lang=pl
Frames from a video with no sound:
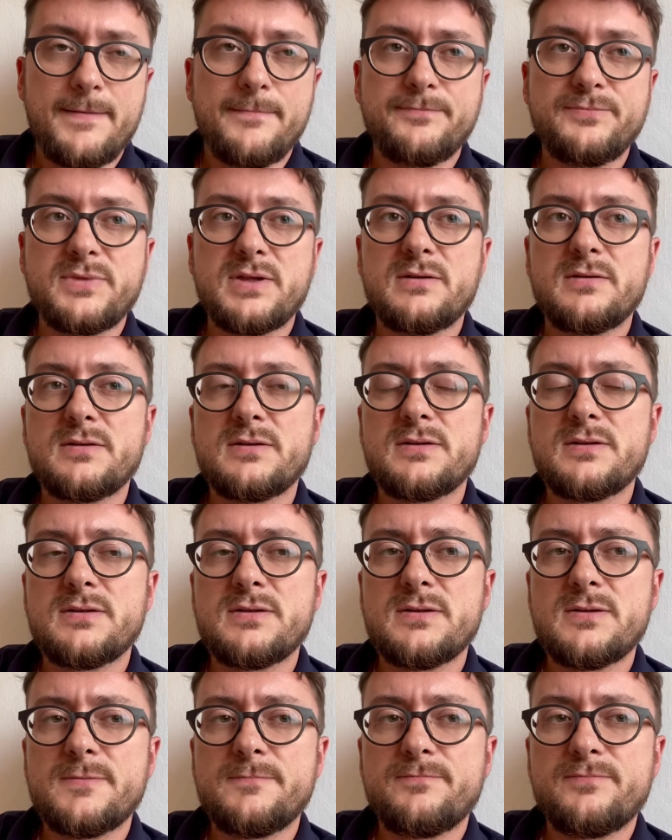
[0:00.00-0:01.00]
Yy,
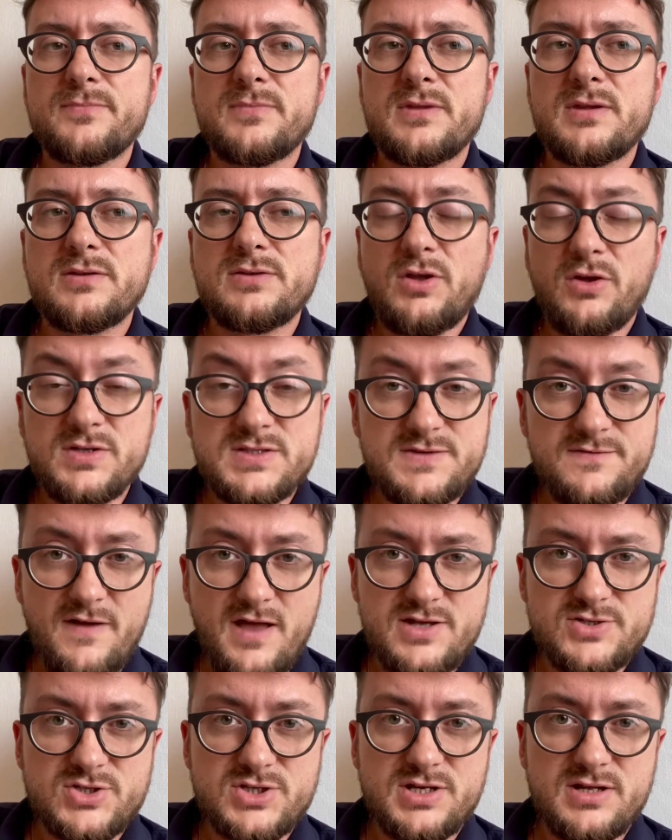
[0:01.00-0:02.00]
to jest
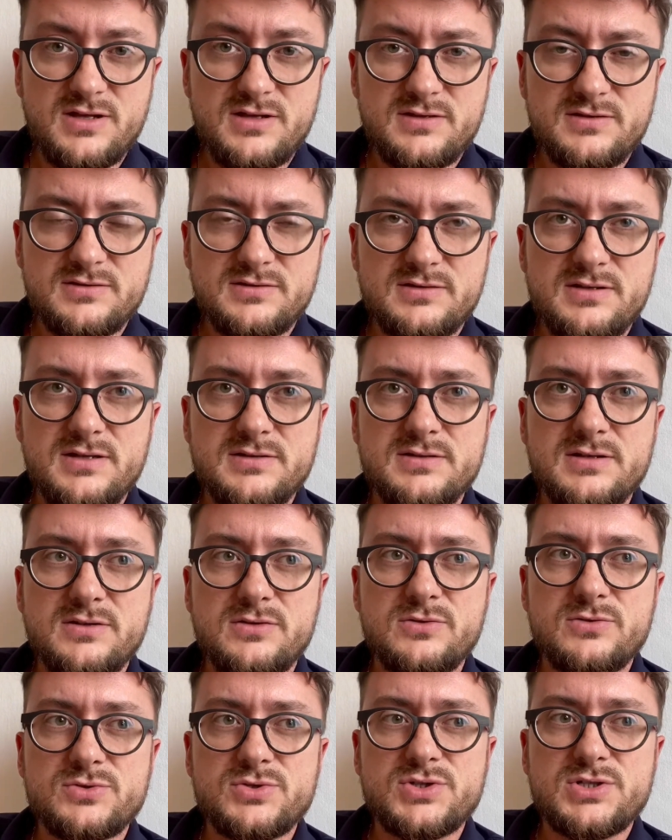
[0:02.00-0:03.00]
ważne,
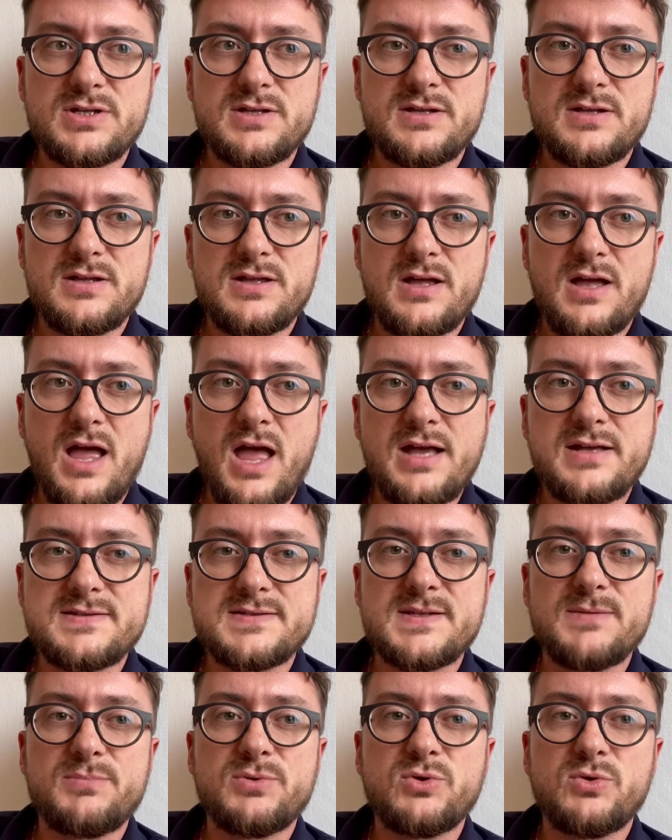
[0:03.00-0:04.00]
dlatego że
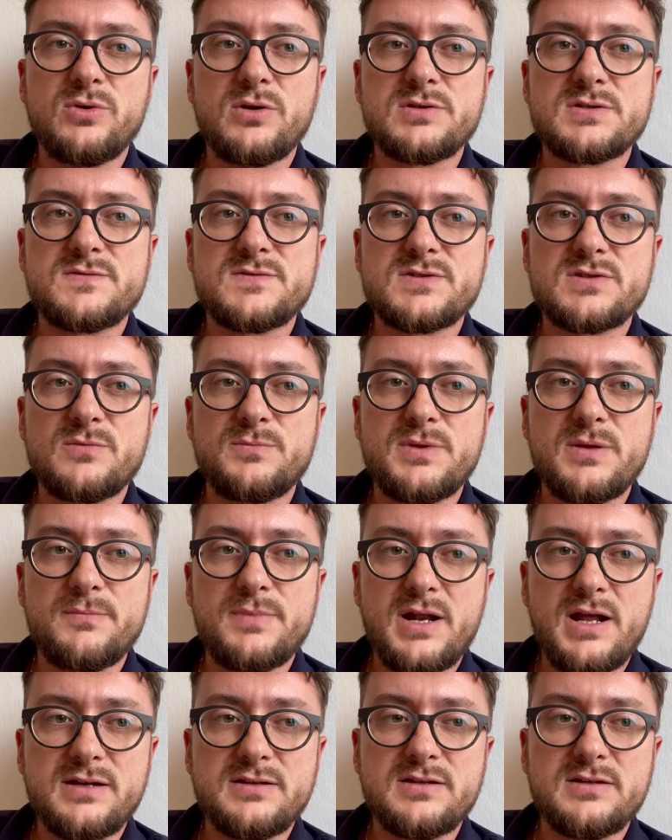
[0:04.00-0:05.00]
akceptując w sobie
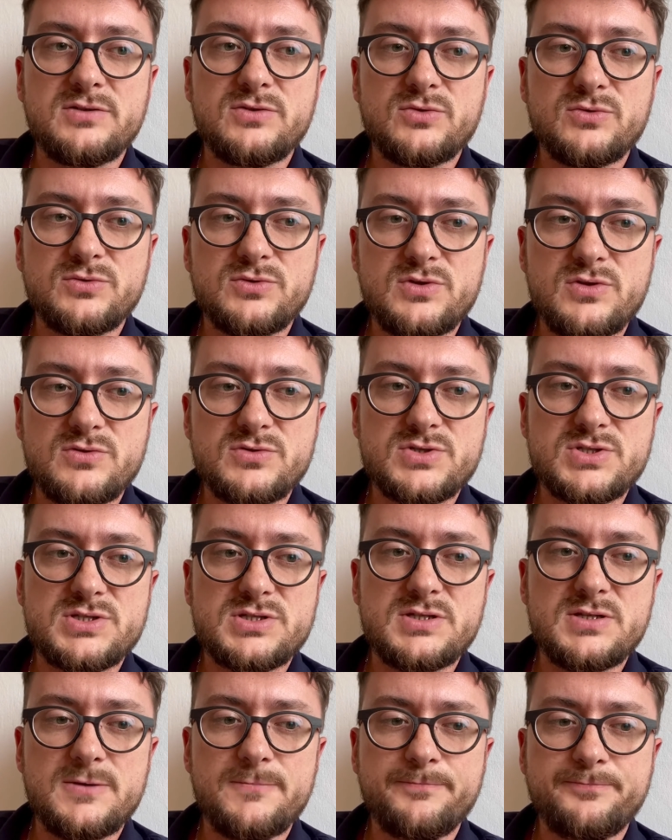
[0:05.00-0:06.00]
braki,
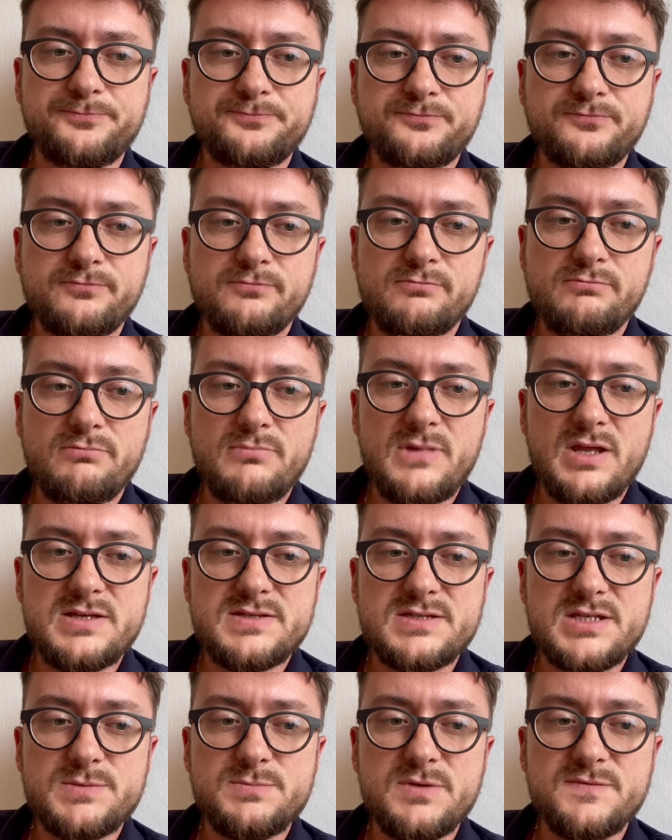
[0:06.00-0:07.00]
trudności,
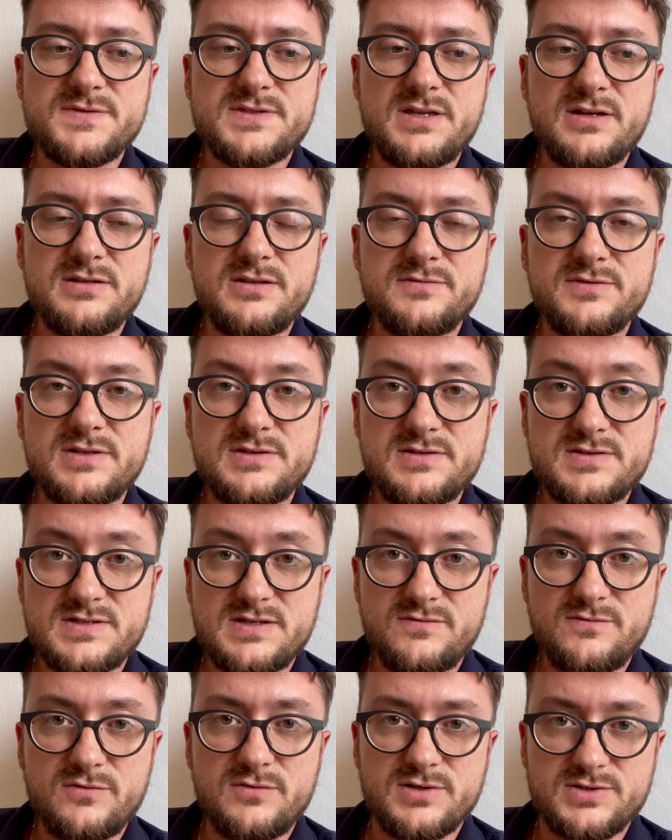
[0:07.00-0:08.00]
jesteśmy w stanie wtedy
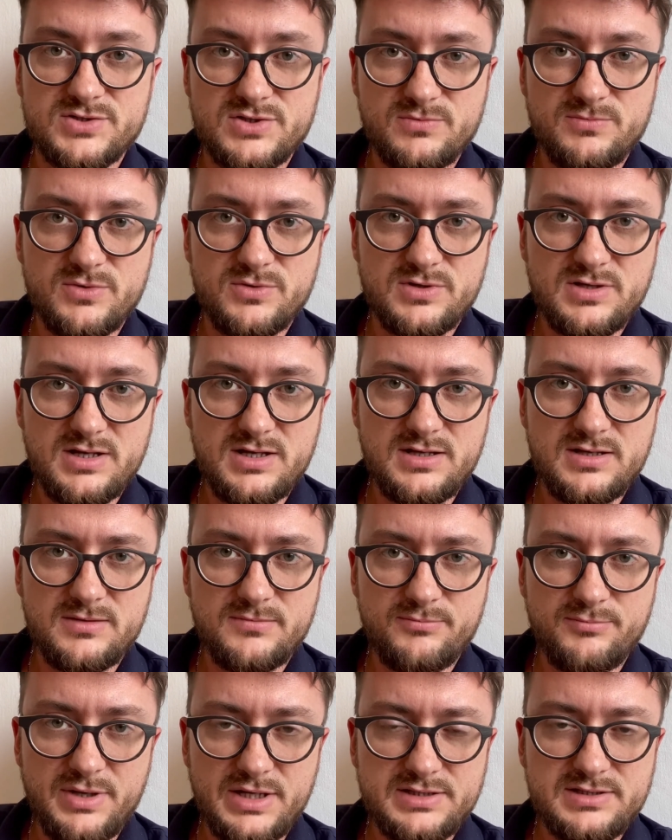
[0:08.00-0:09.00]
zawołać do
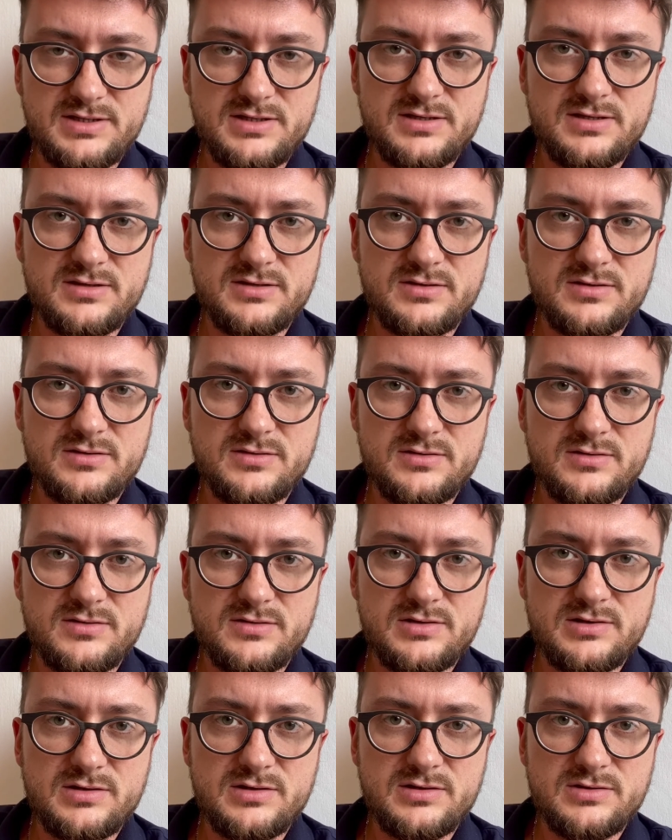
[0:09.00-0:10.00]
Boga: Panie,
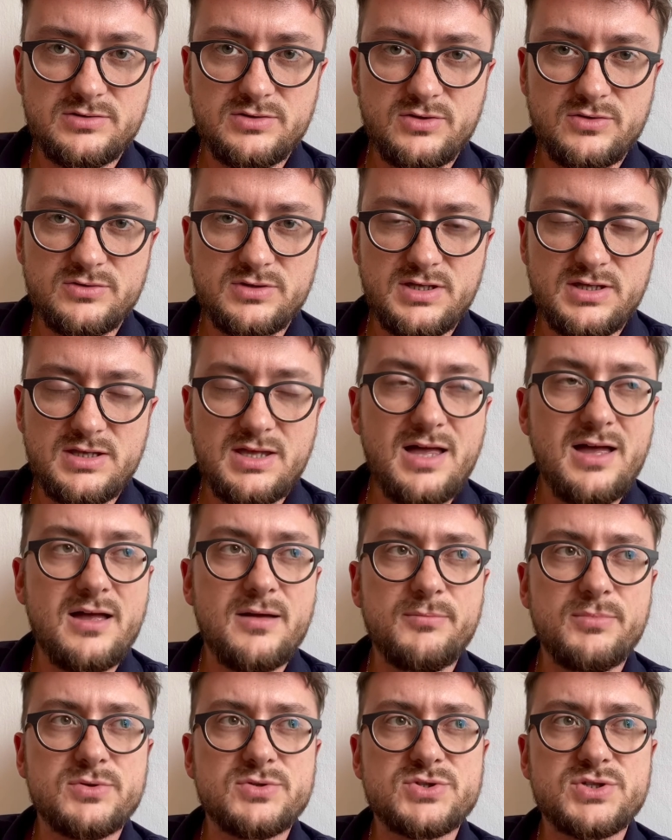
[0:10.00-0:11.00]
to nie ja
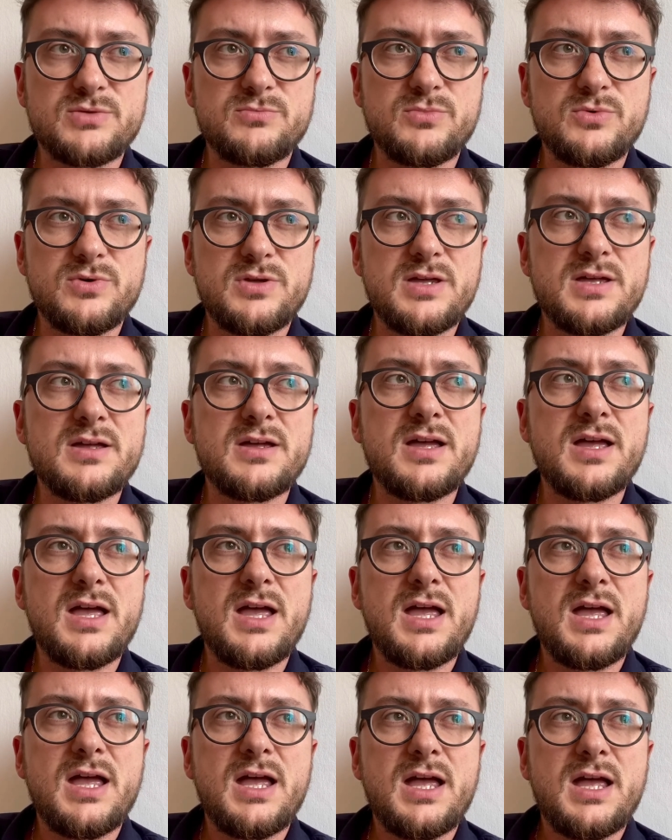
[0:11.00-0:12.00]
potrzebuję
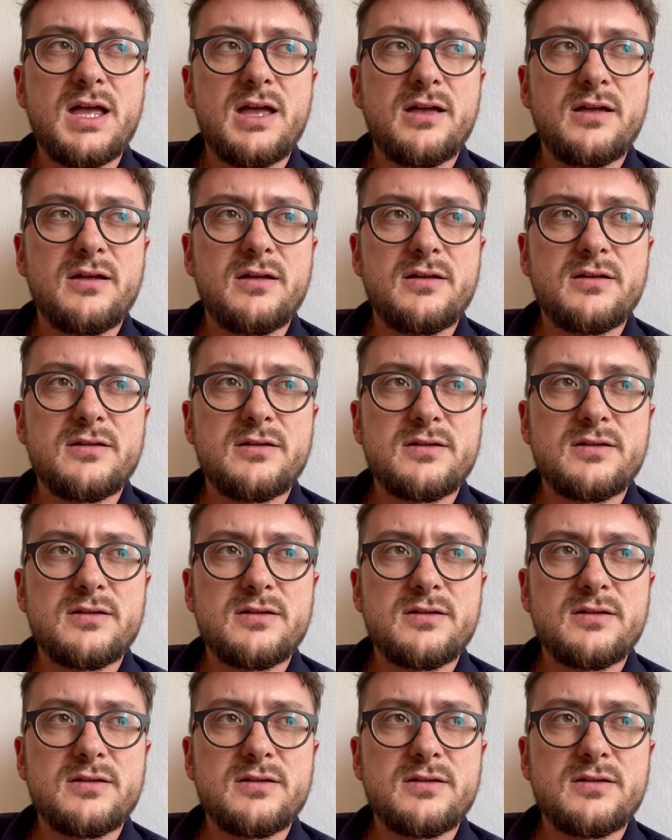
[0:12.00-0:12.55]
yy,